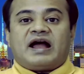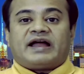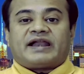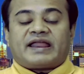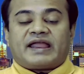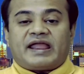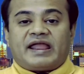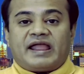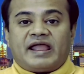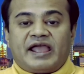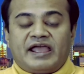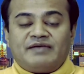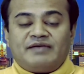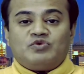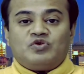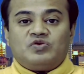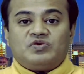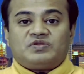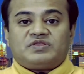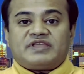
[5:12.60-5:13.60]
আর এই
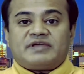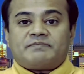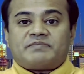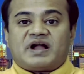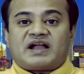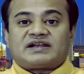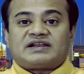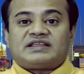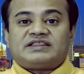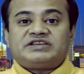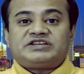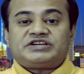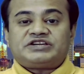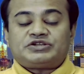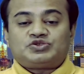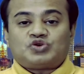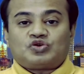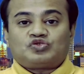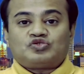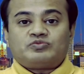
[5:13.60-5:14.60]
মুহূর্তে
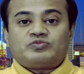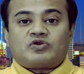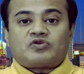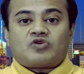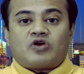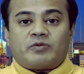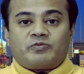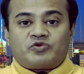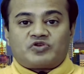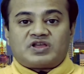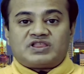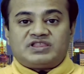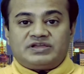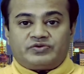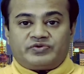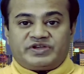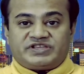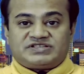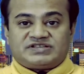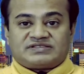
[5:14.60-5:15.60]
বাংলাদেশের যত বড় অপরাধী
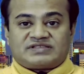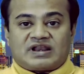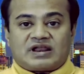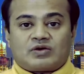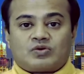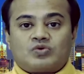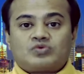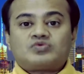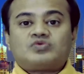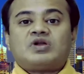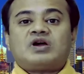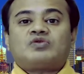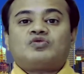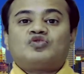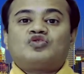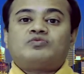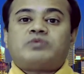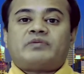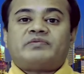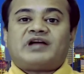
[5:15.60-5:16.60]
রয়েছে তারা কোনো না
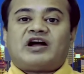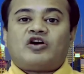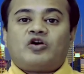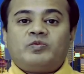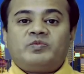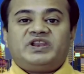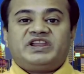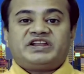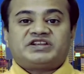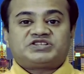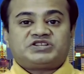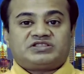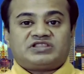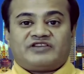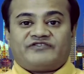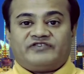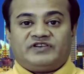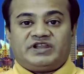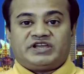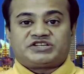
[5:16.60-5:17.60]
কোনোভাবে আওয়ামী লীগের
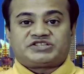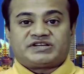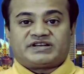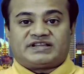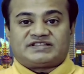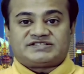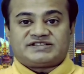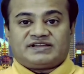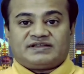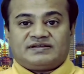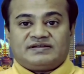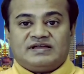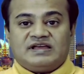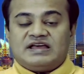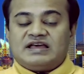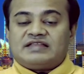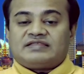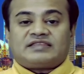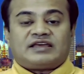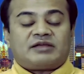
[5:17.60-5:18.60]
সাথে অ্যাফিলিয়েশন আছে
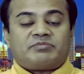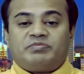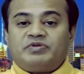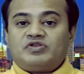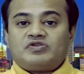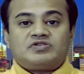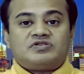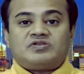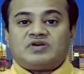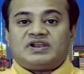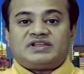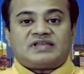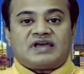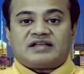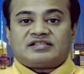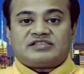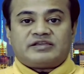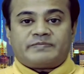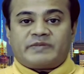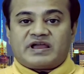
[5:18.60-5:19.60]
তারা বিরোধী দলে
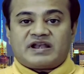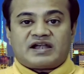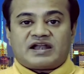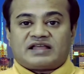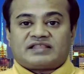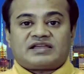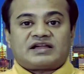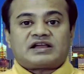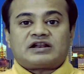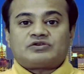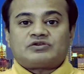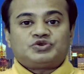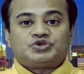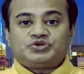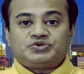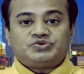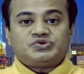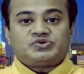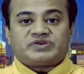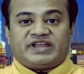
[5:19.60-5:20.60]
থাকতে পারে না থাকার কোনো
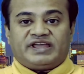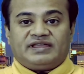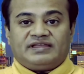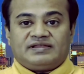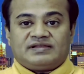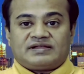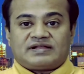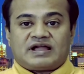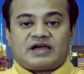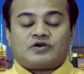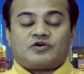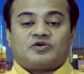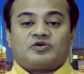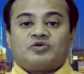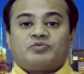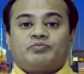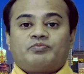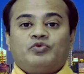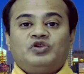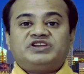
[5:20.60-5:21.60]
সুযোগ নেই কারণ
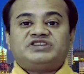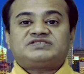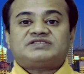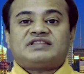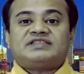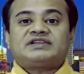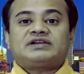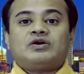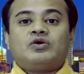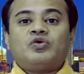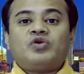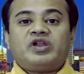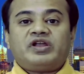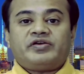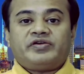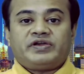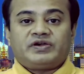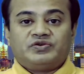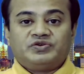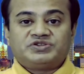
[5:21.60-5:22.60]
পুলিশ তাদেরকে হুন্নে
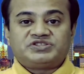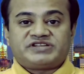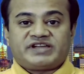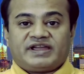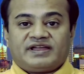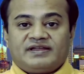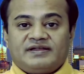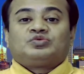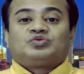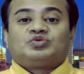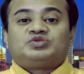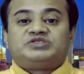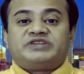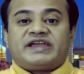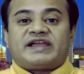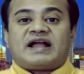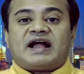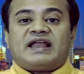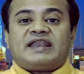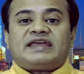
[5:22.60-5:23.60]
হয়ে ঘুরছে তো
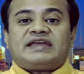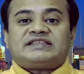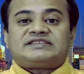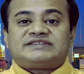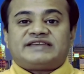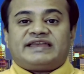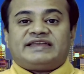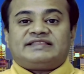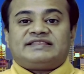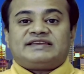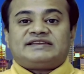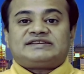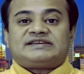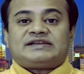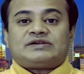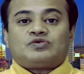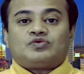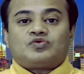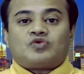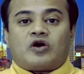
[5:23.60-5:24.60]
যেখানে যেই
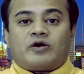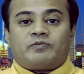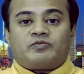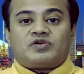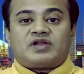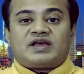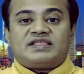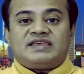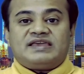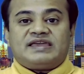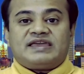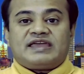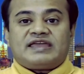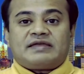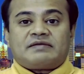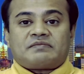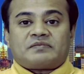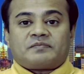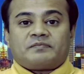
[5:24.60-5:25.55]
দেশে কোনো অপরাধীকে